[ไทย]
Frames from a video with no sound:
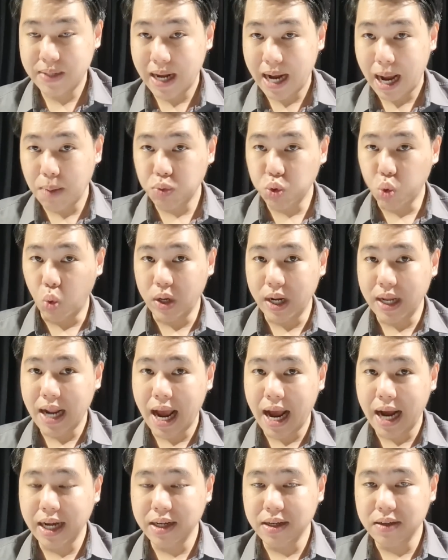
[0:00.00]
นะครับตรวจได้
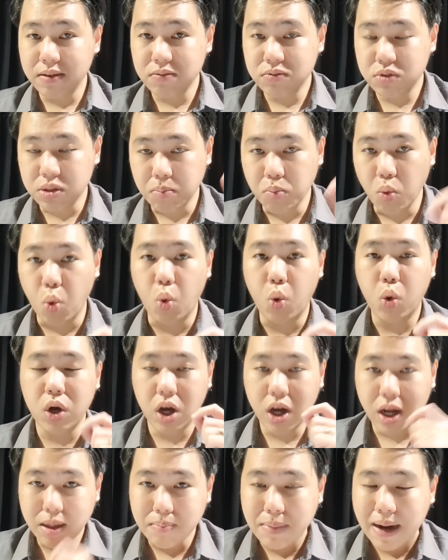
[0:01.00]
ทั้งจมูก
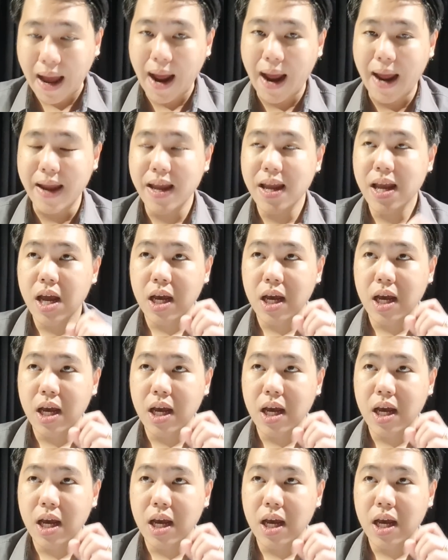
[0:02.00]
แล้วก็น้ำลาย